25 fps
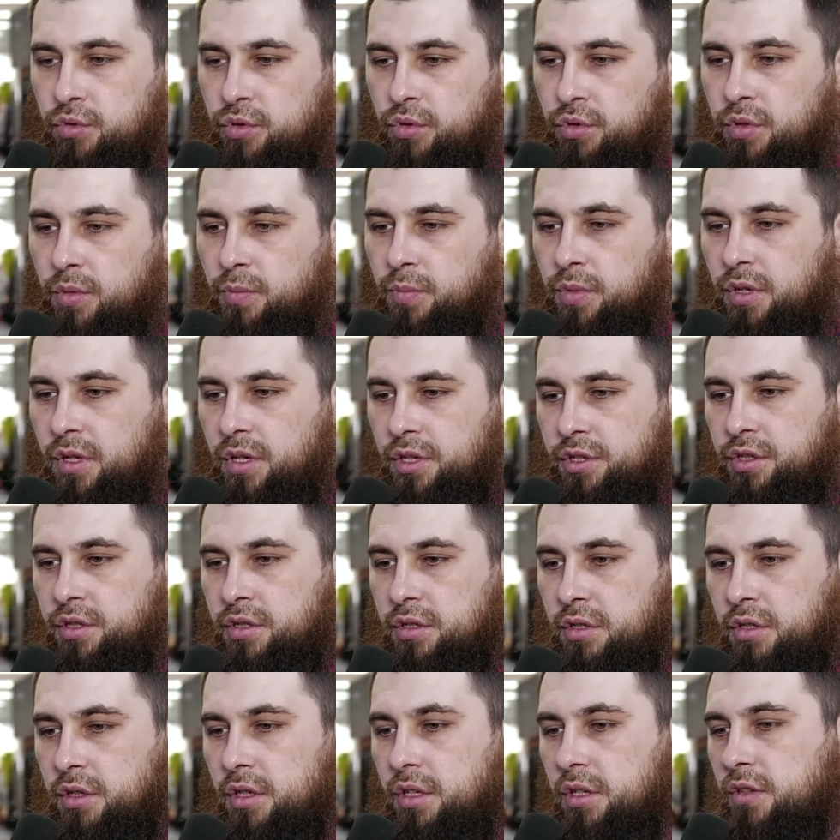что-то
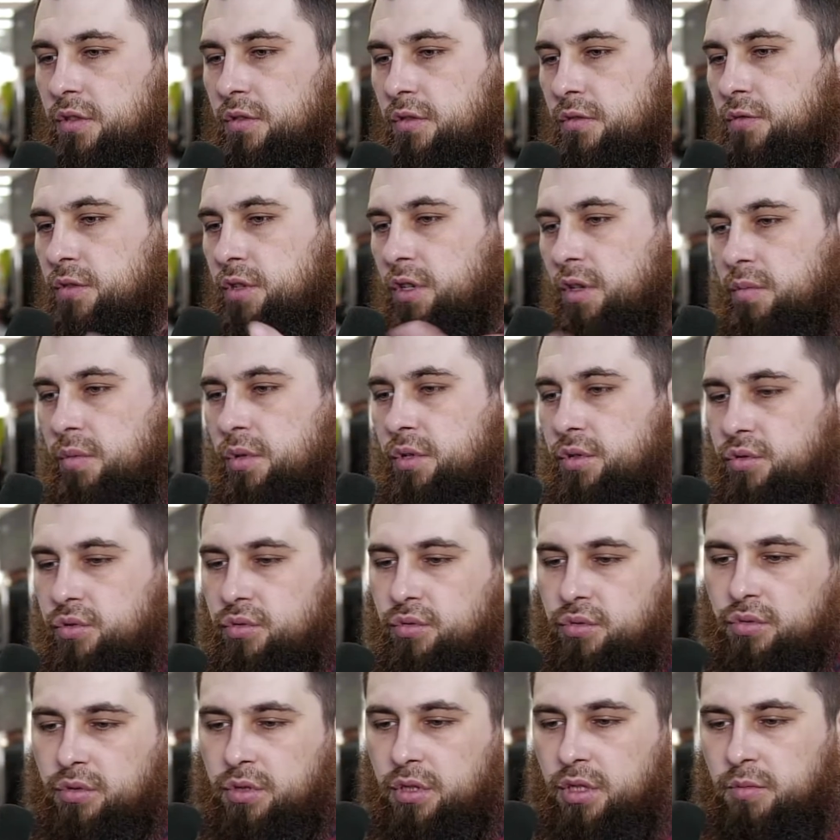положить или в
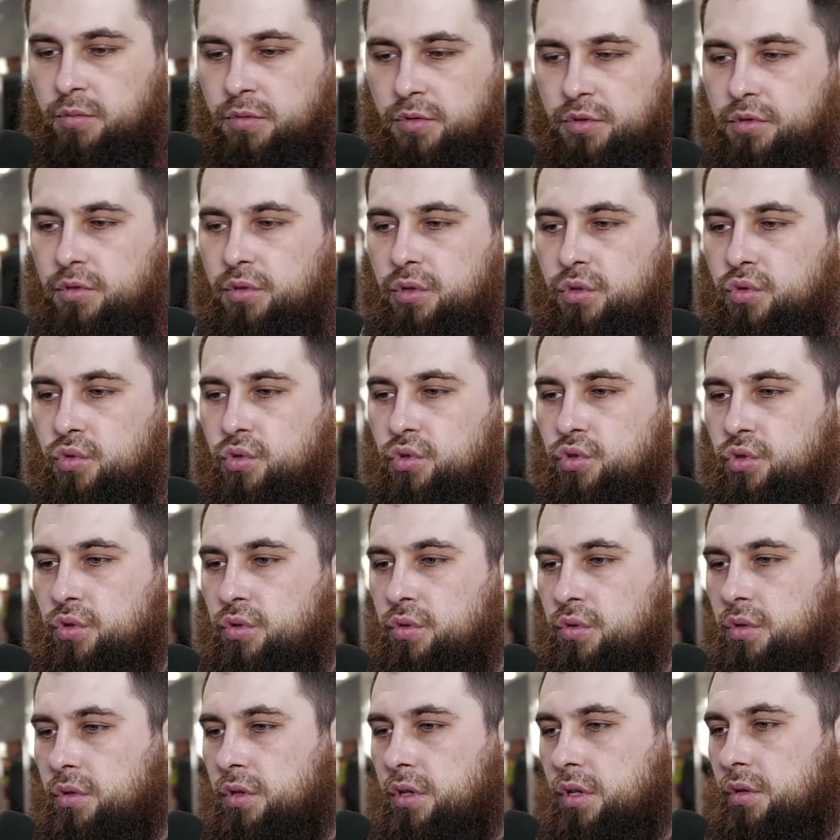колбасу, либо свою
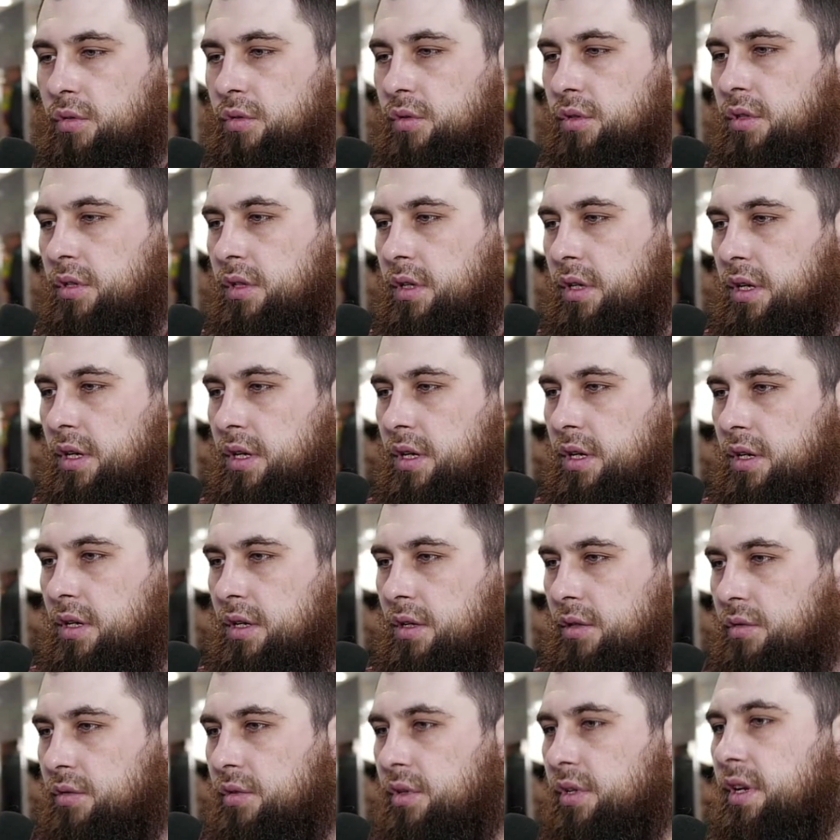тушенку какой-то,
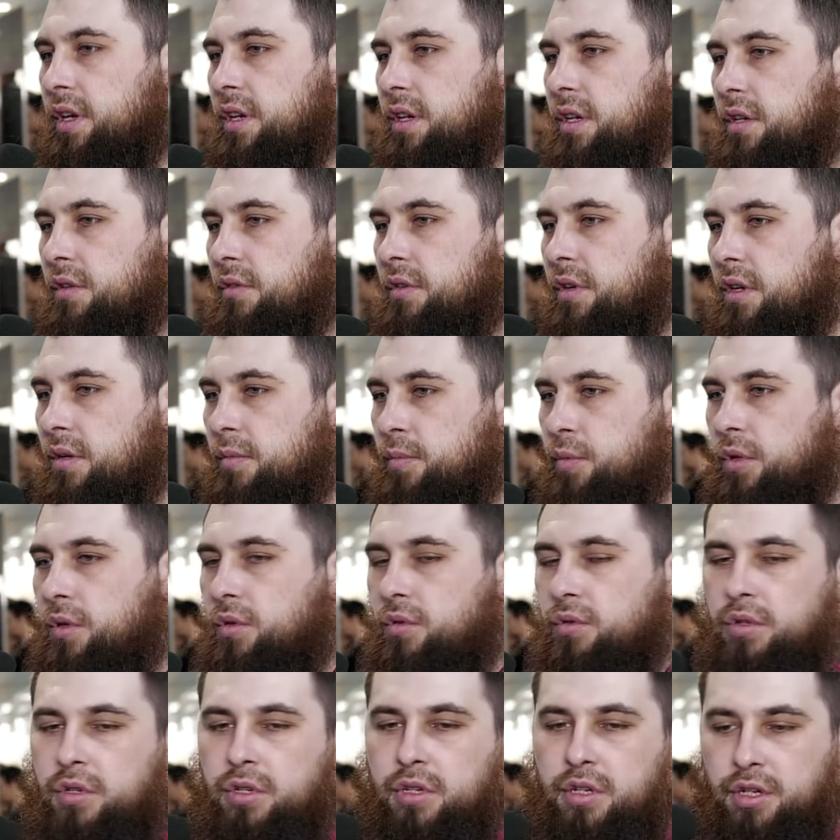но ну, реально говоря,
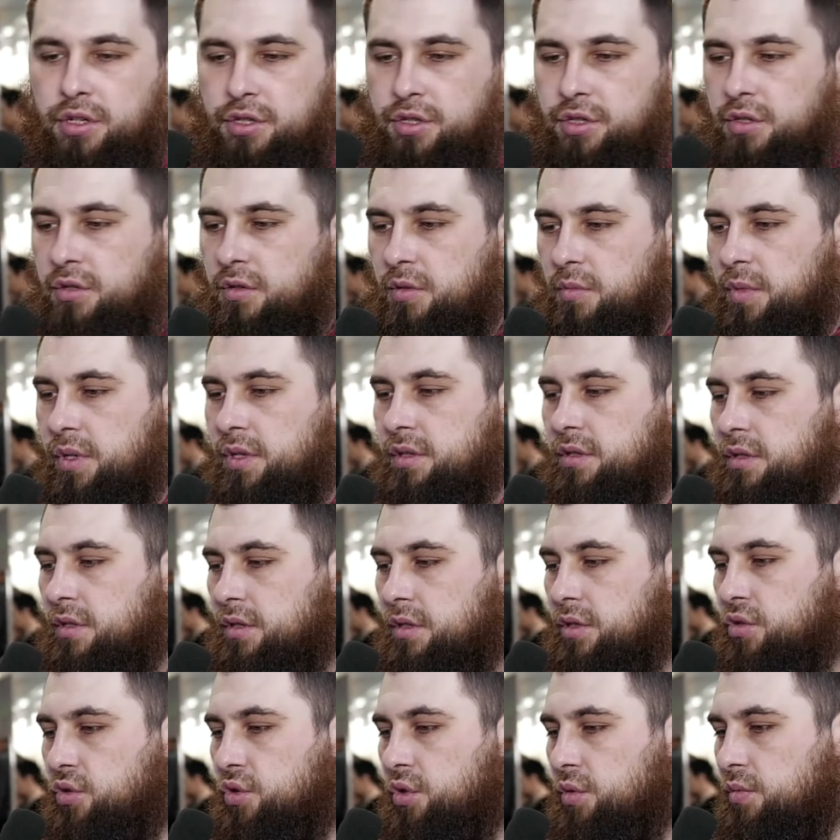плохое качество мяса,
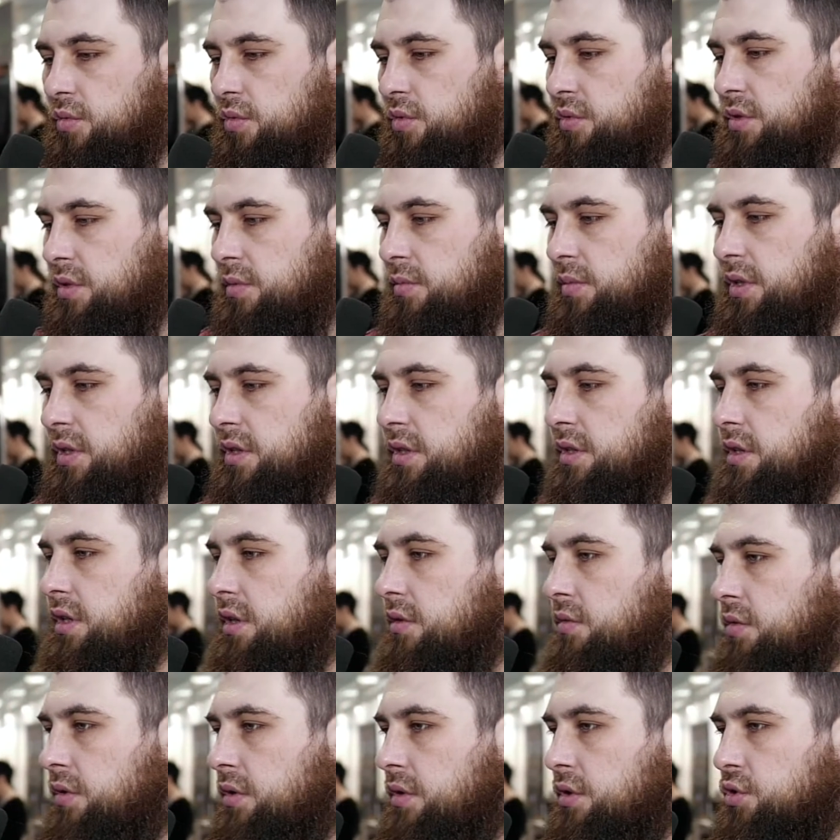и чтобы люди были
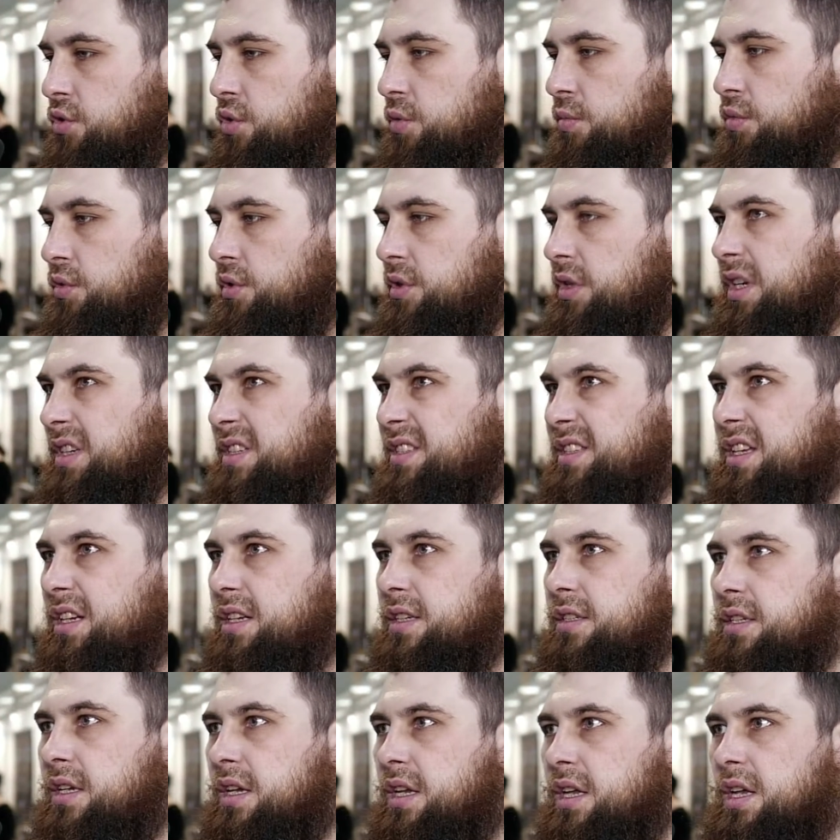недовольны, чтобы люди
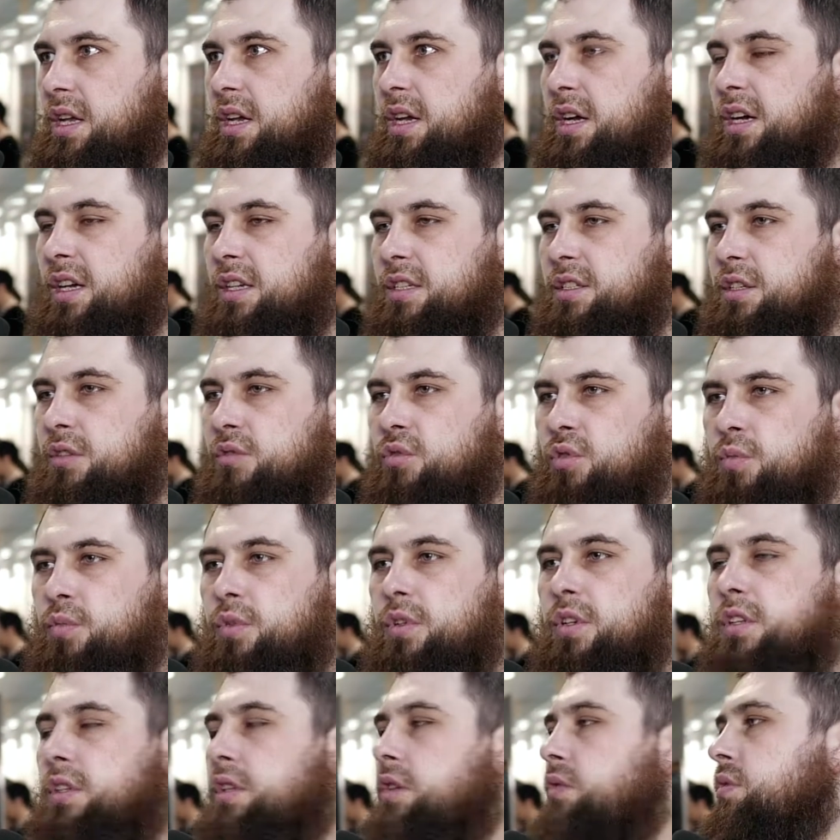остались, основные
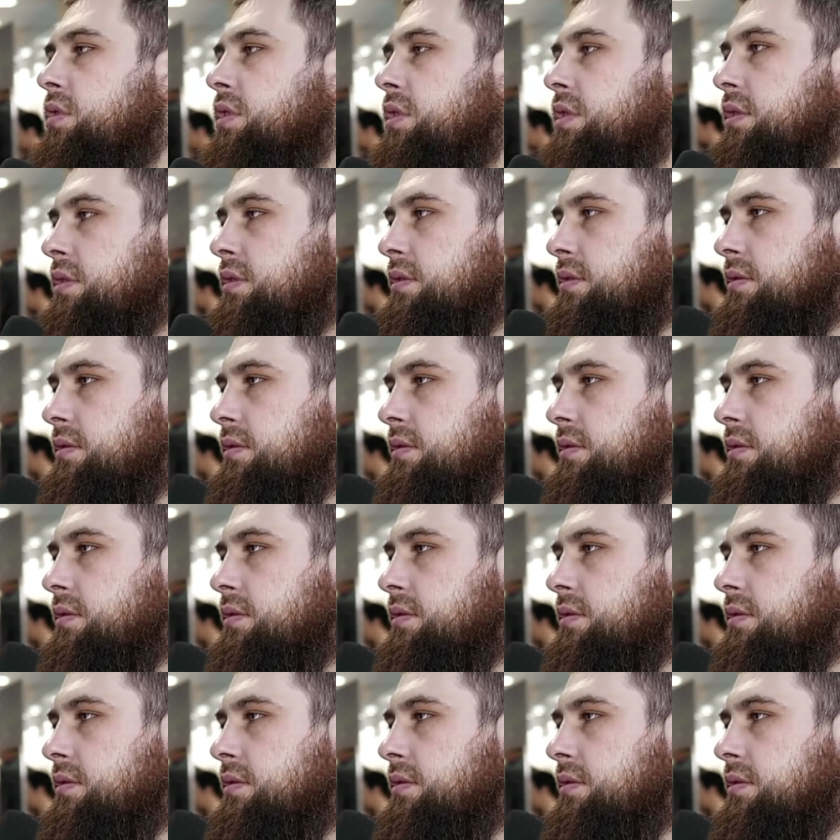были довольны.